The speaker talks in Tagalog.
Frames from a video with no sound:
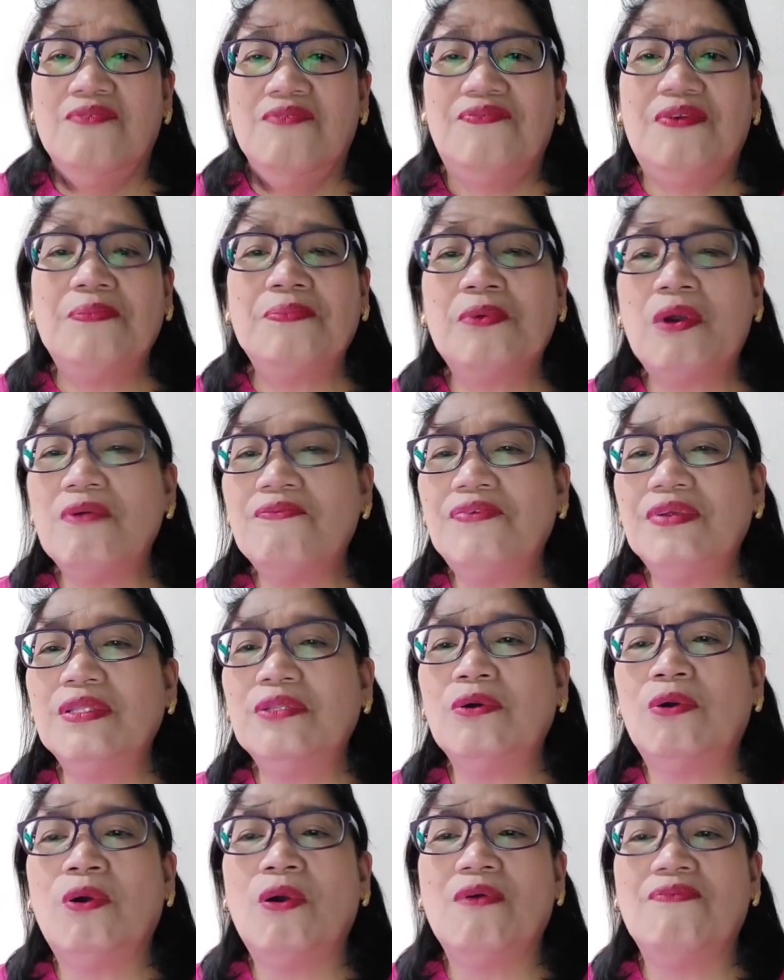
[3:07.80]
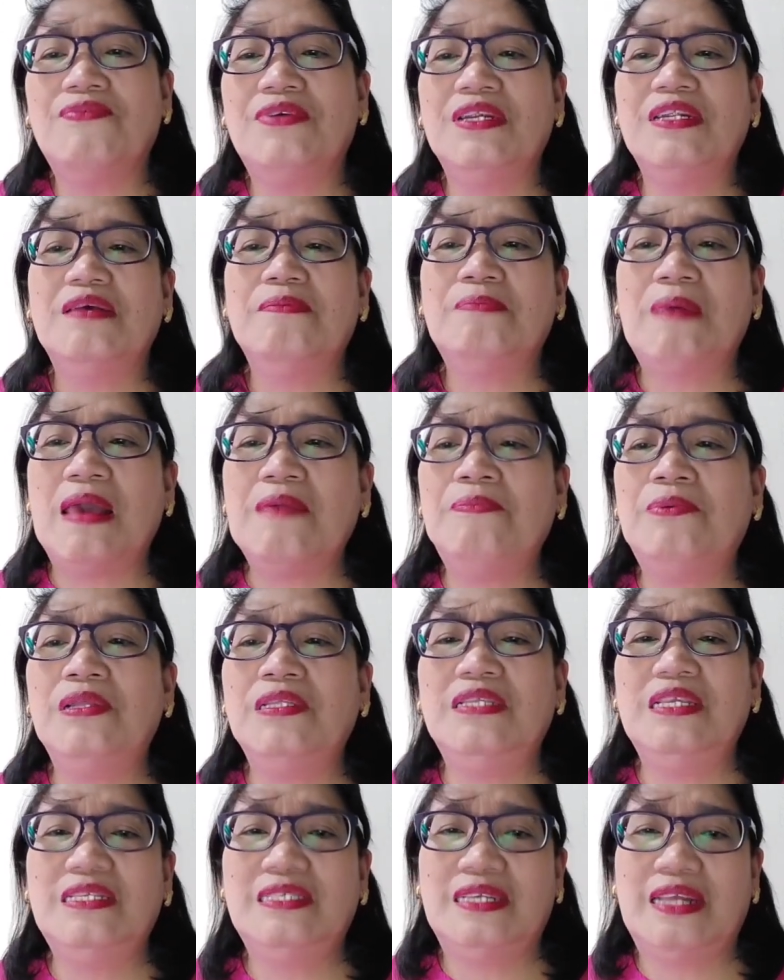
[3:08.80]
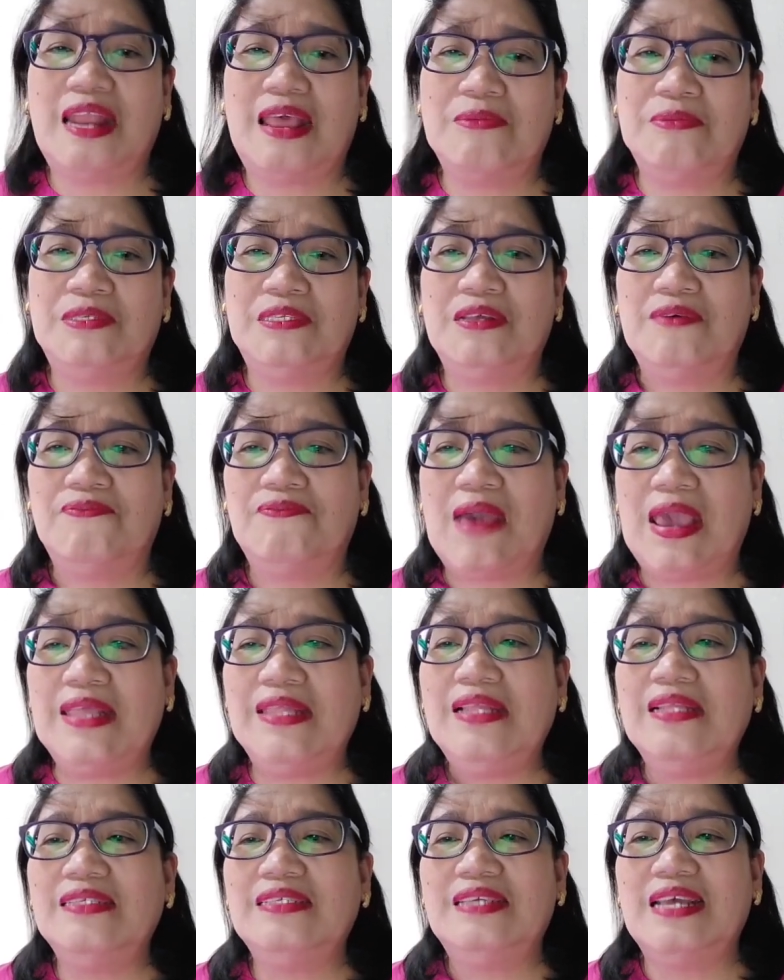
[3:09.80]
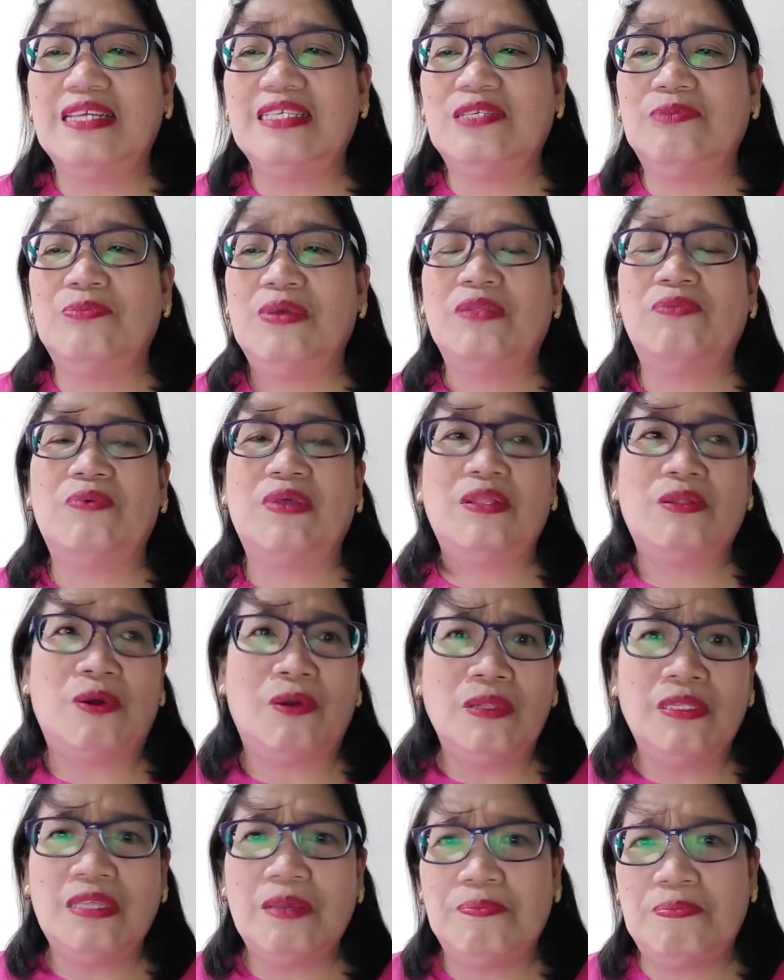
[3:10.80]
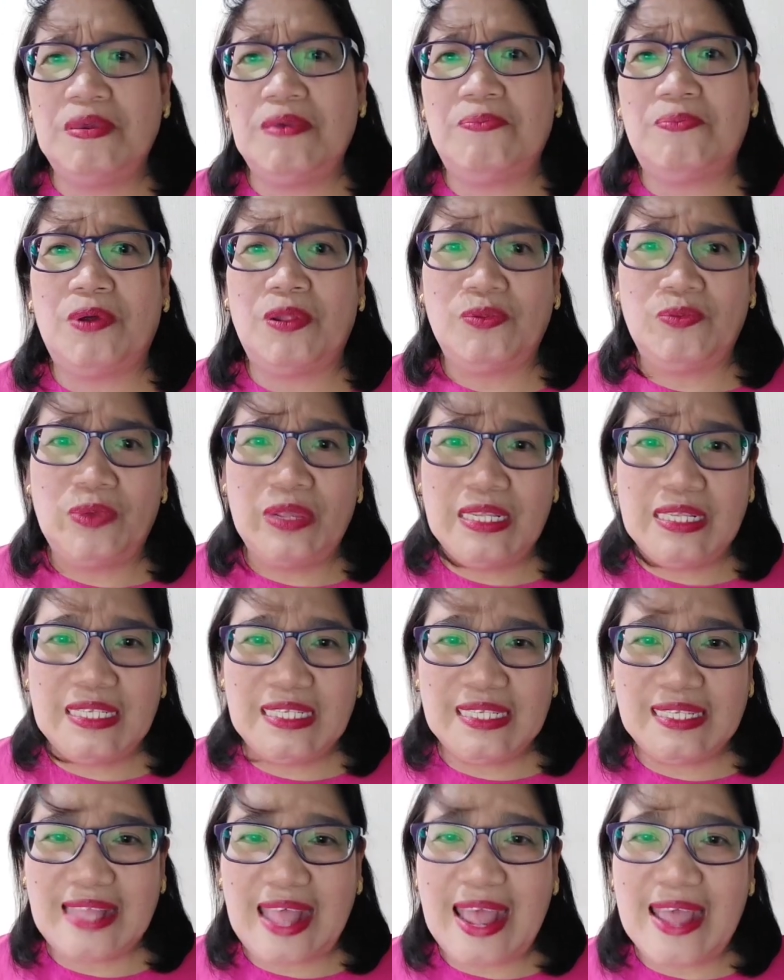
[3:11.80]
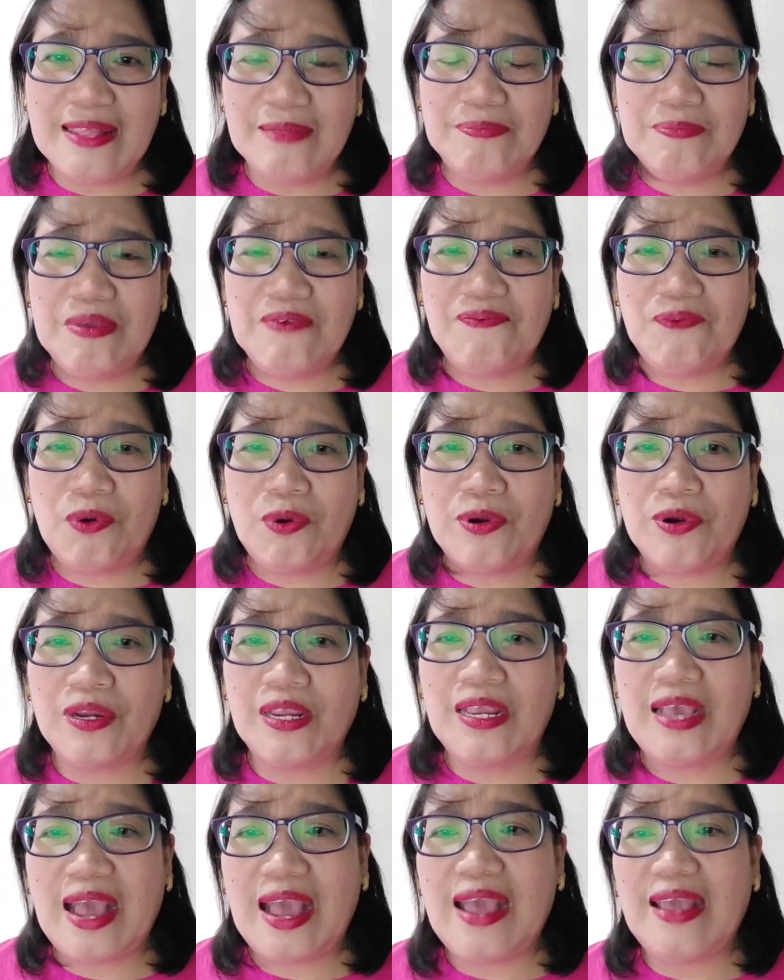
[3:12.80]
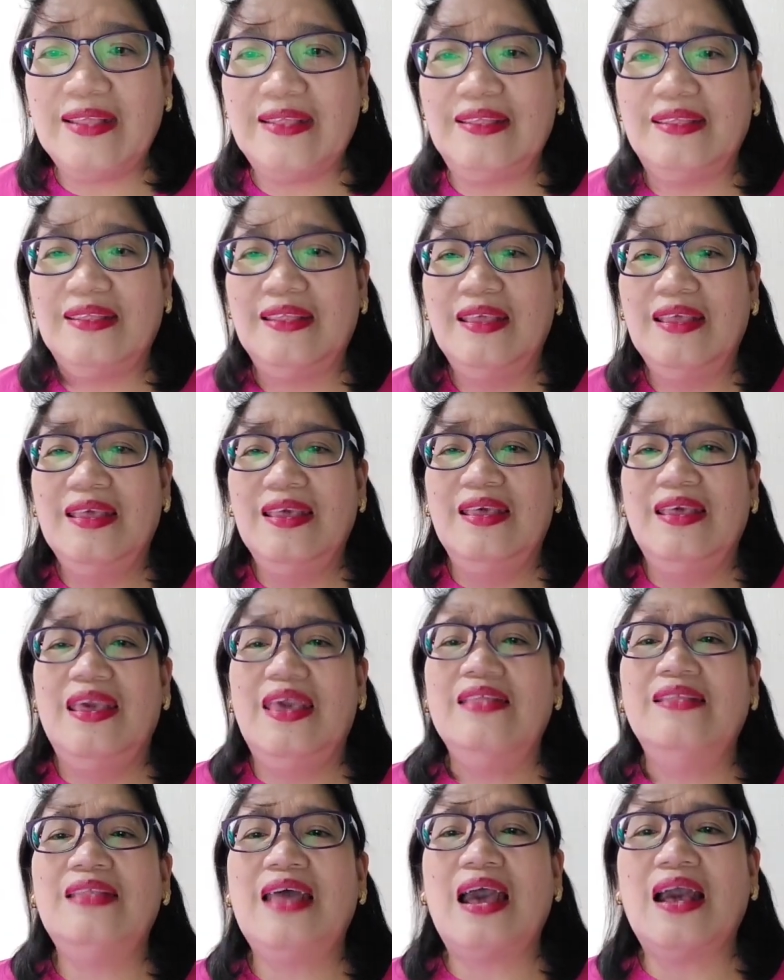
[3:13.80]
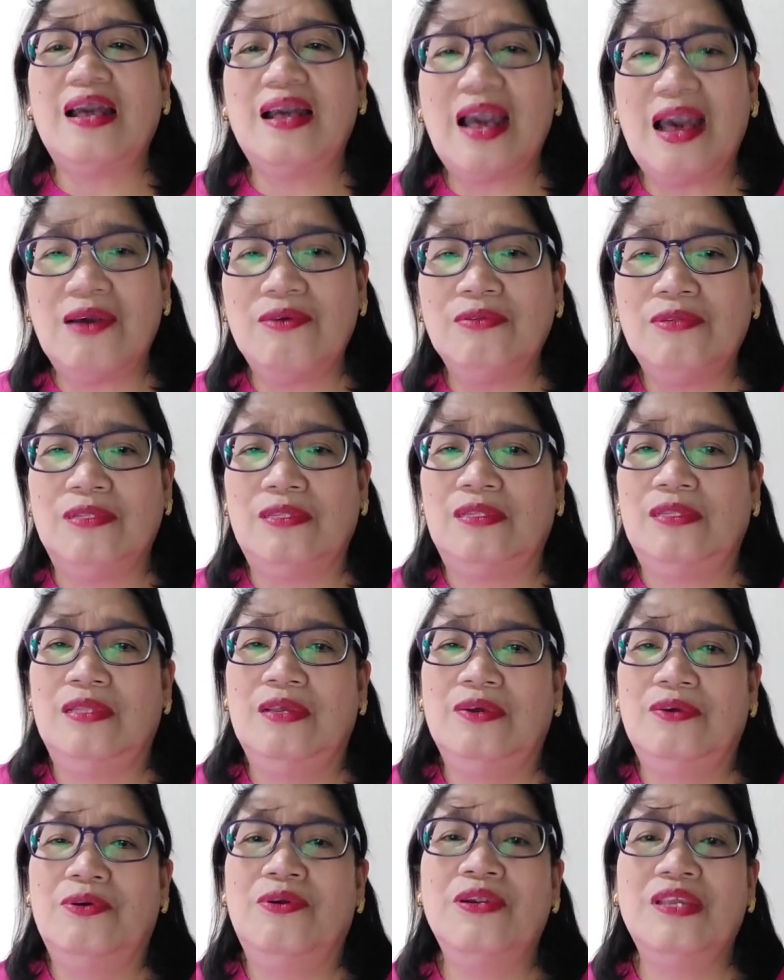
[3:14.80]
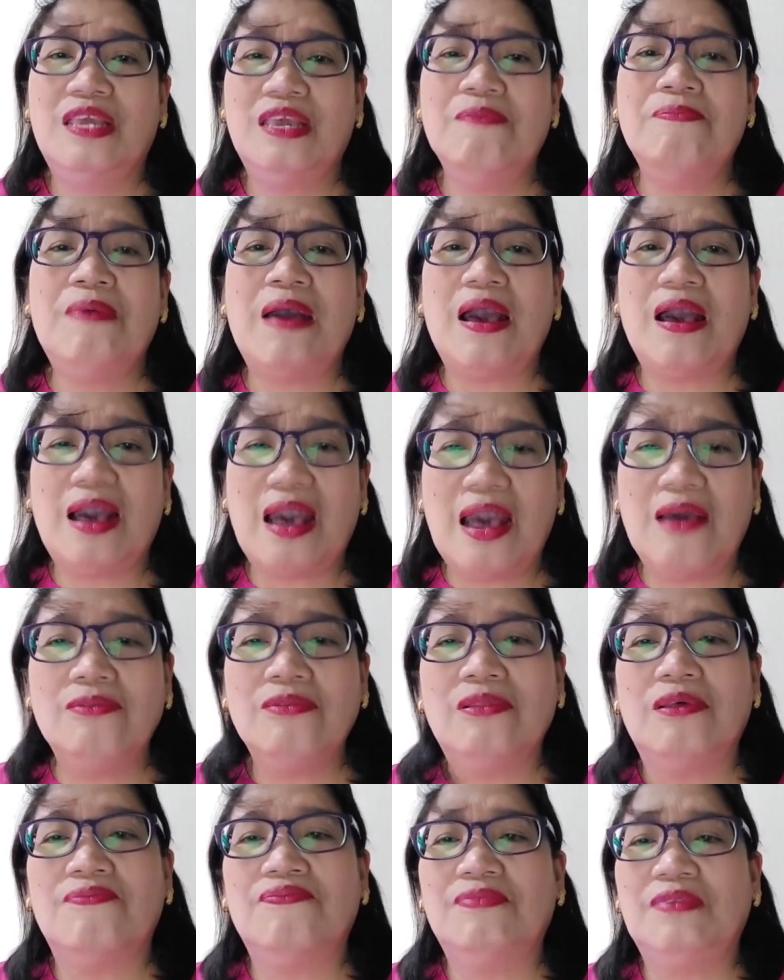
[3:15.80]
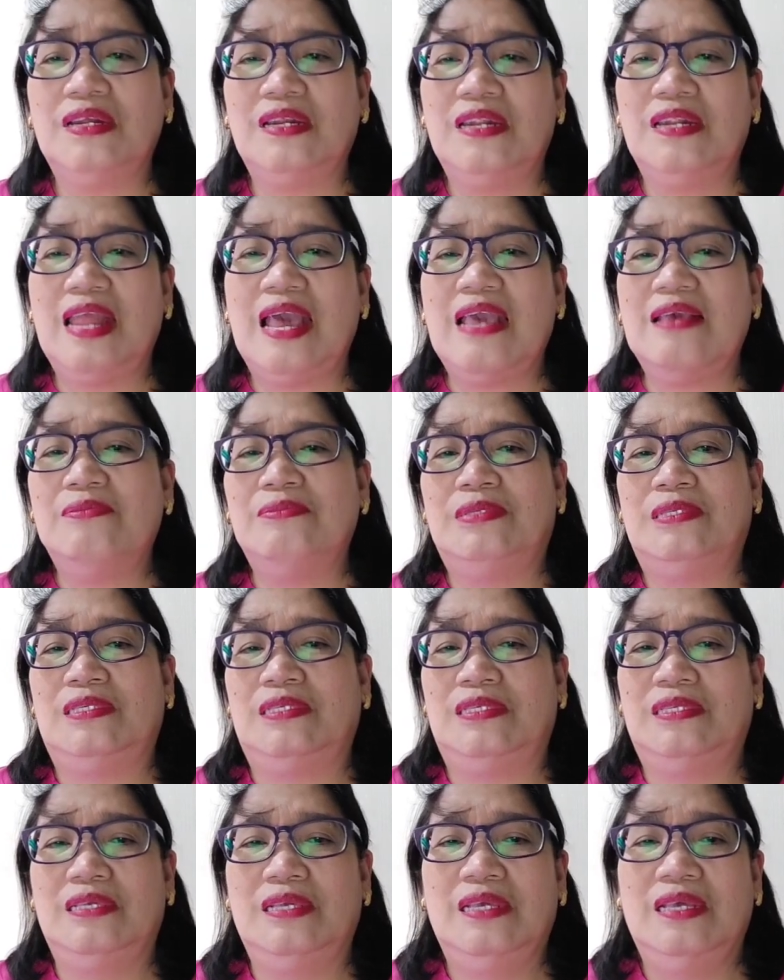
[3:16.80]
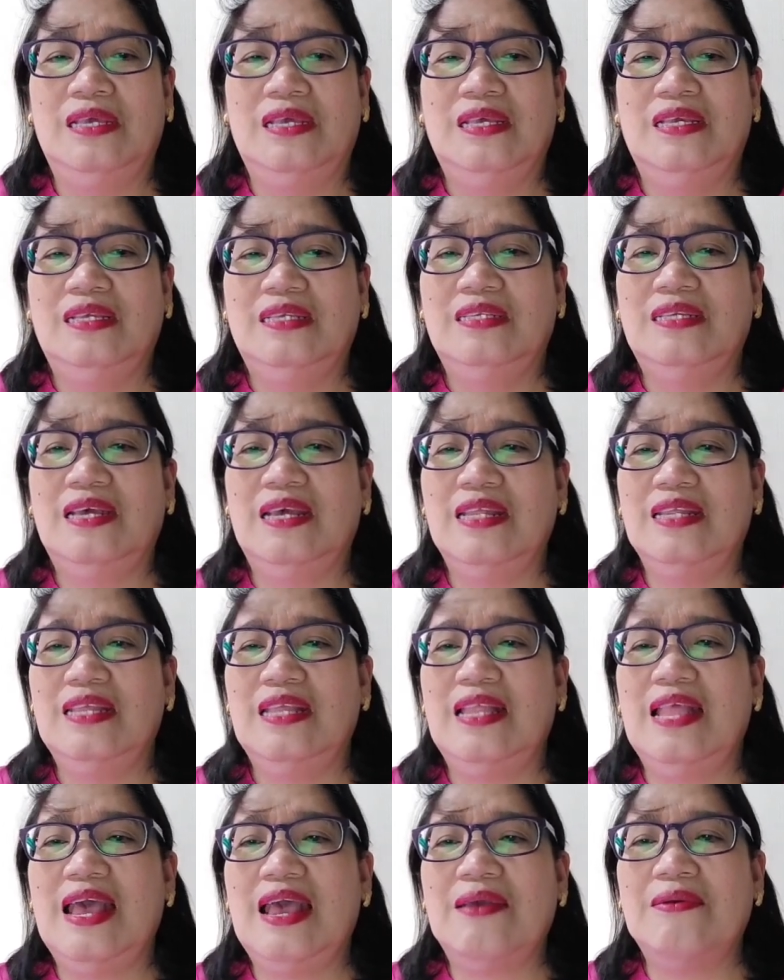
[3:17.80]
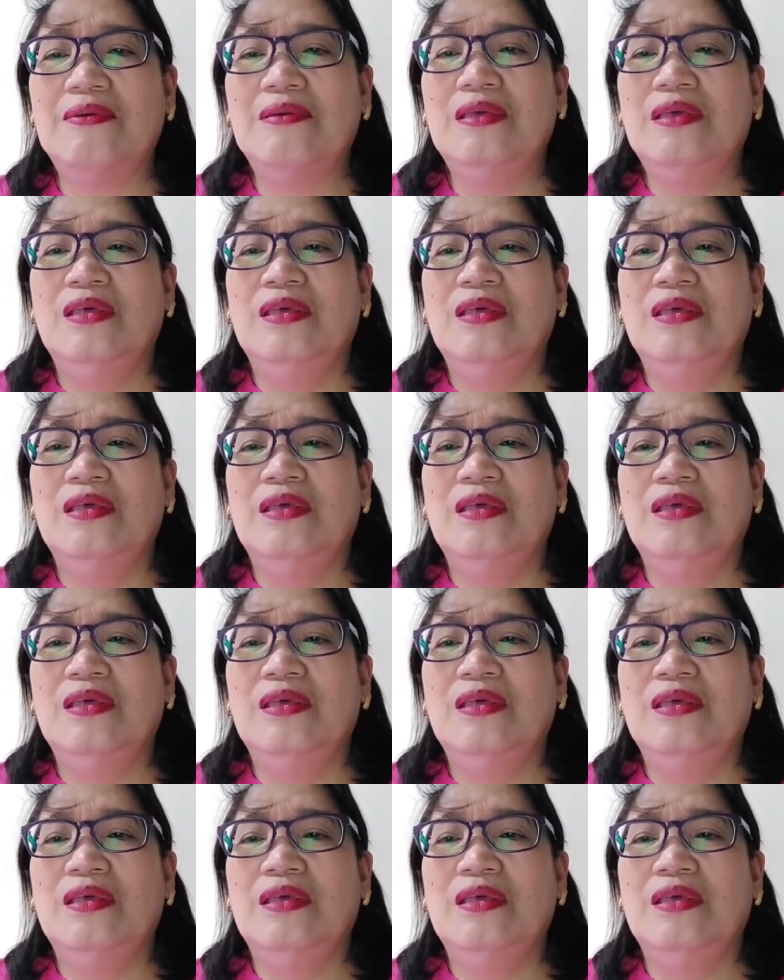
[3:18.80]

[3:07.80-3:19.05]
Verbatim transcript: From cover to cover, the Bible describes the final judgment when all the people will stand before God and account or give account of their lives sa kanila.